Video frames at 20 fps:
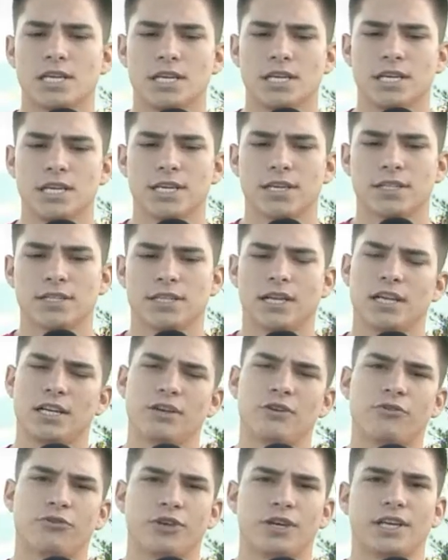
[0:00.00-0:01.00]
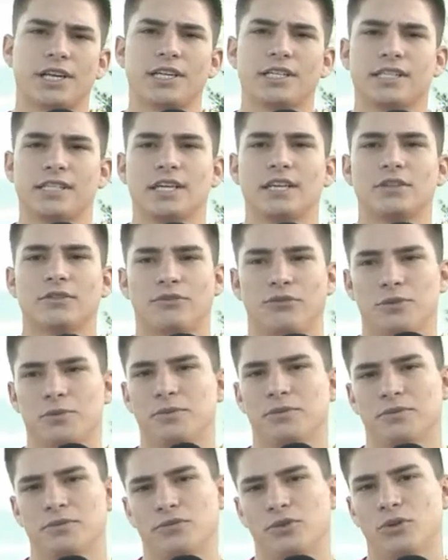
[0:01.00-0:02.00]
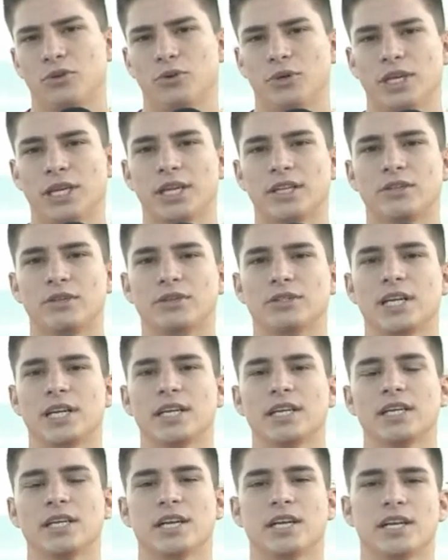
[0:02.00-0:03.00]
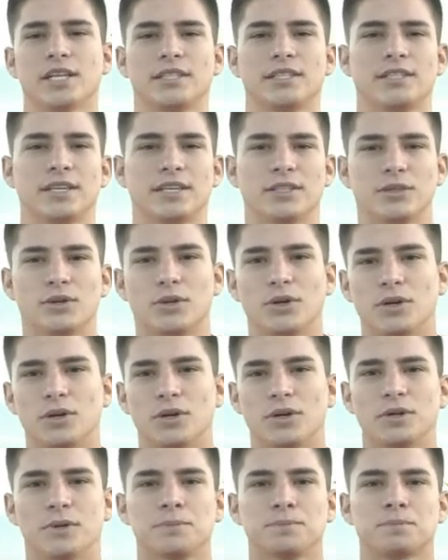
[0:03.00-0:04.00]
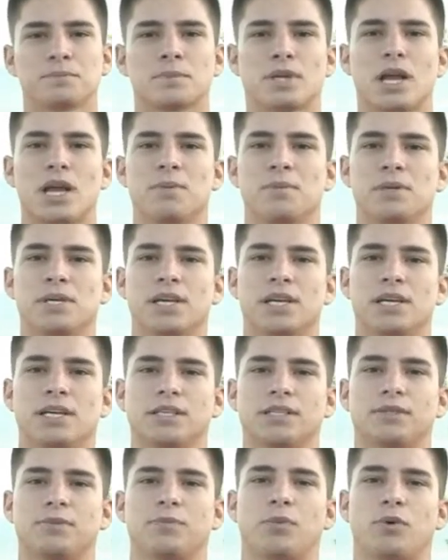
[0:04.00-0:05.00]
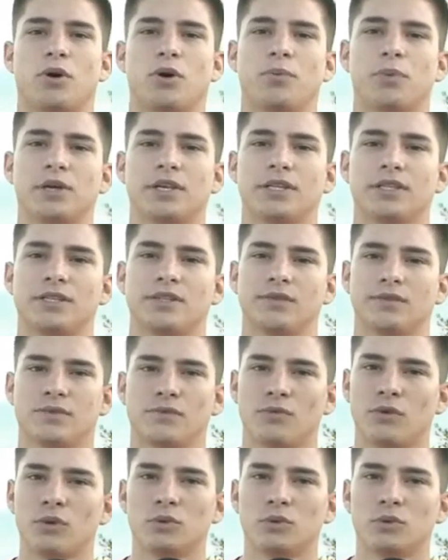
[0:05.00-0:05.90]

E dali eu fui crescendo, fui me evoluindo, né? Tendo as minhas próprias